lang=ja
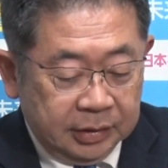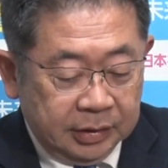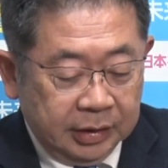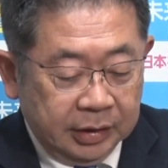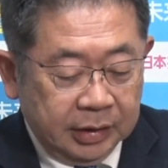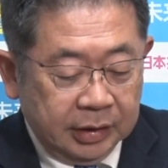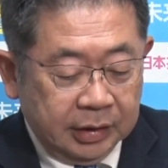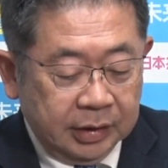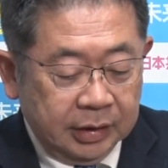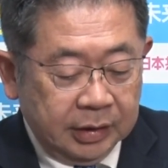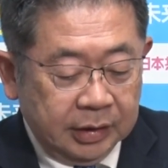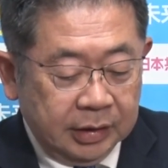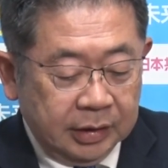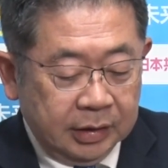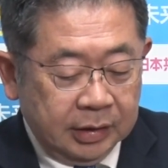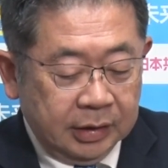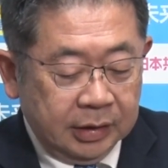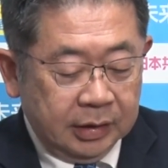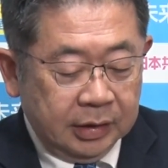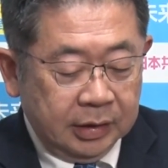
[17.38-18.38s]

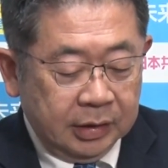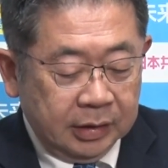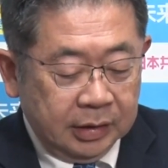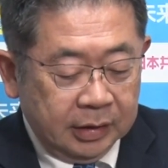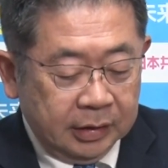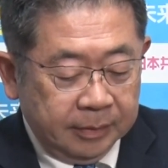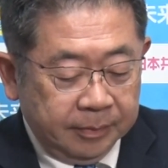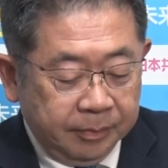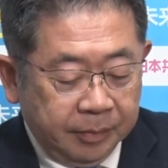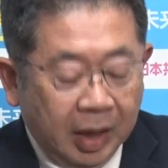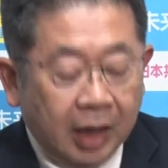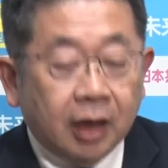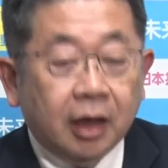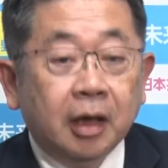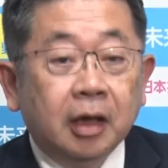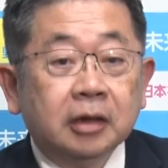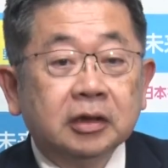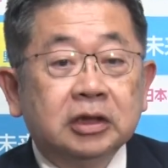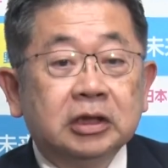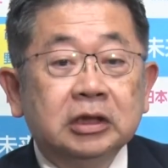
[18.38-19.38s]
でまあ、
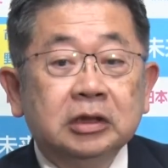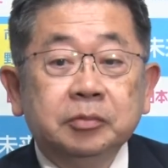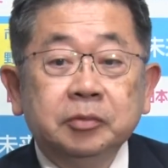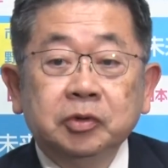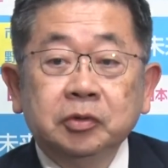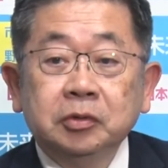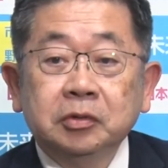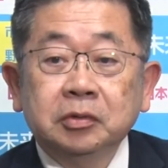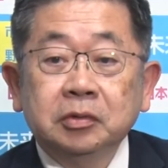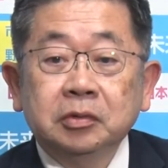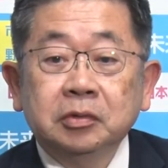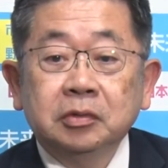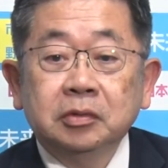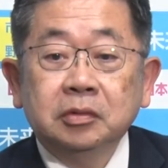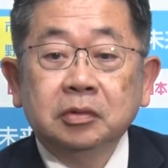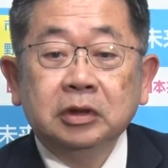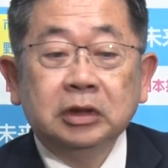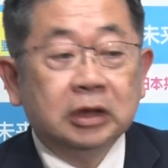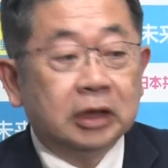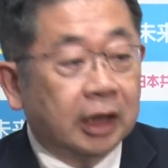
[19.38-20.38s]
チーム
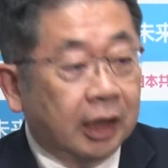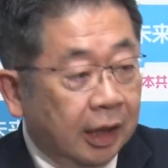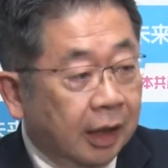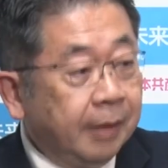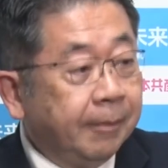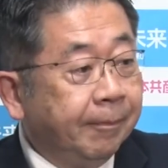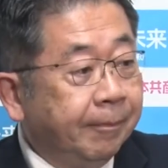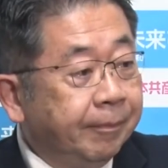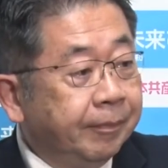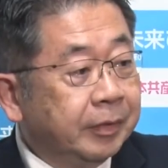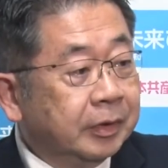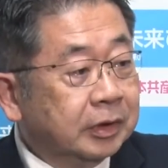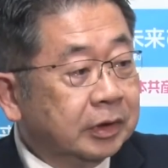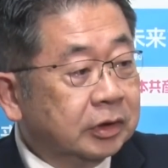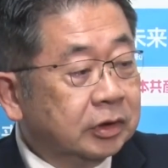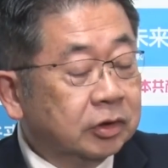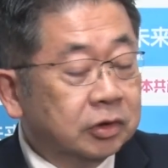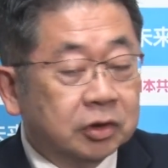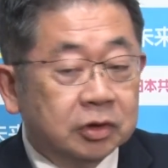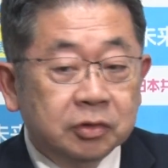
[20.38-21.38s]
リーダー、
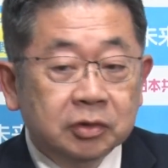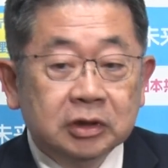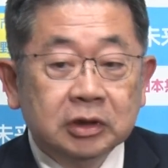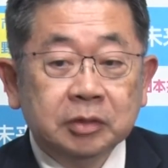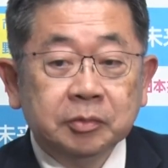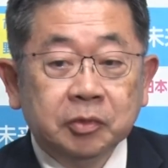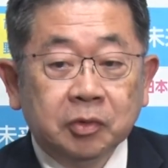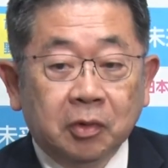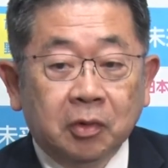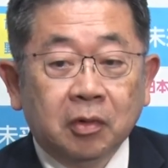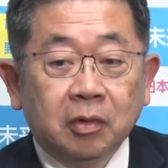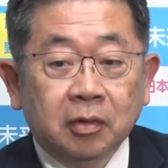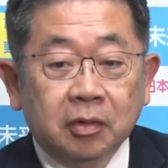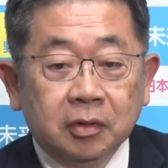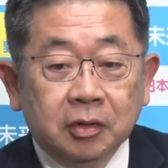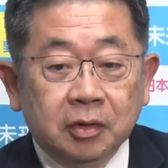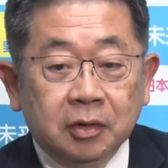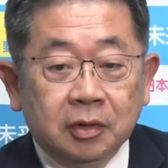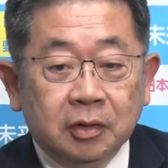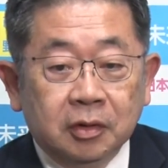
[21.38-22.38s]
追及チーム
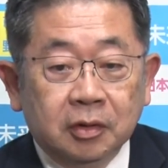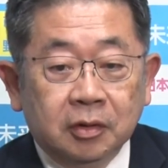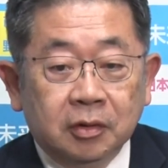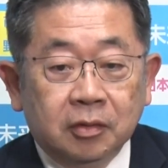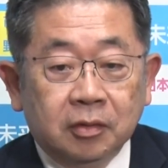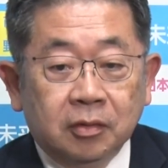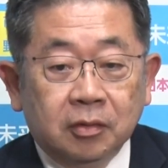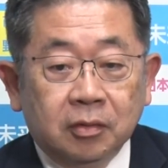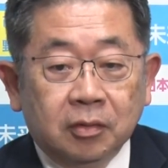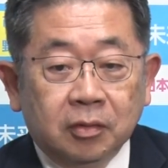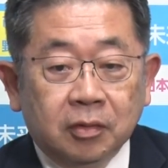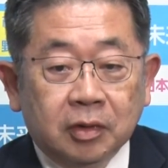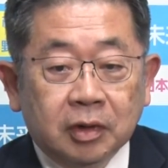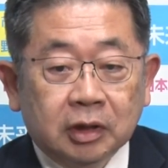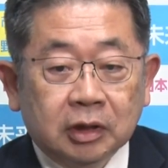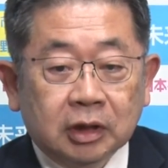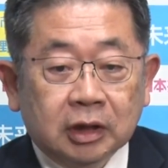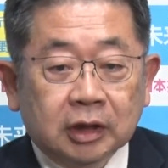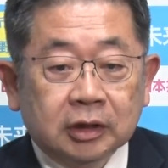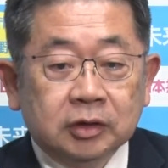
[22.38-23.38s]
の
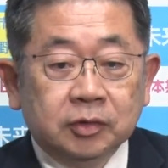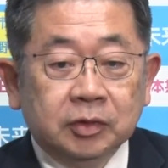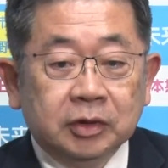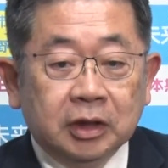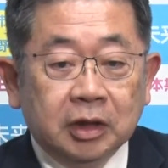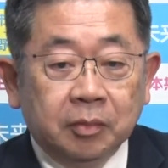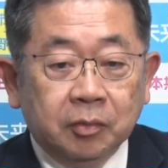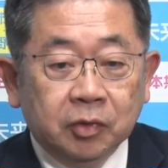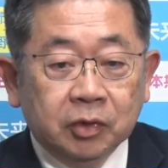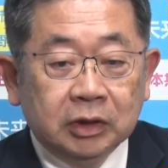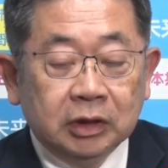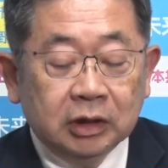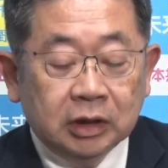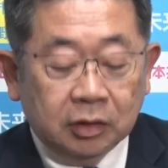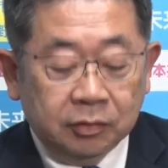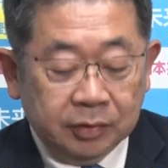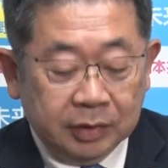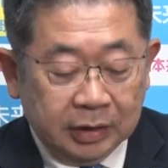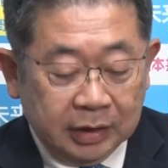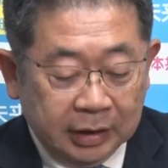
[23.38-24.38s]
方たちの意見も聞い
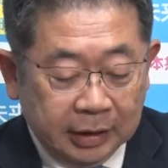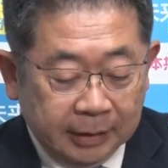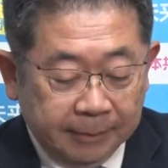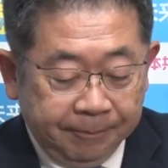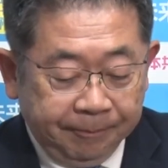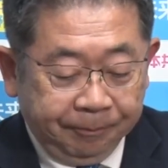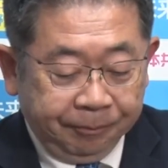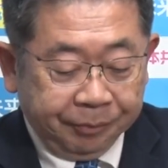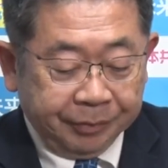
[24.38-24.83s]
た上で、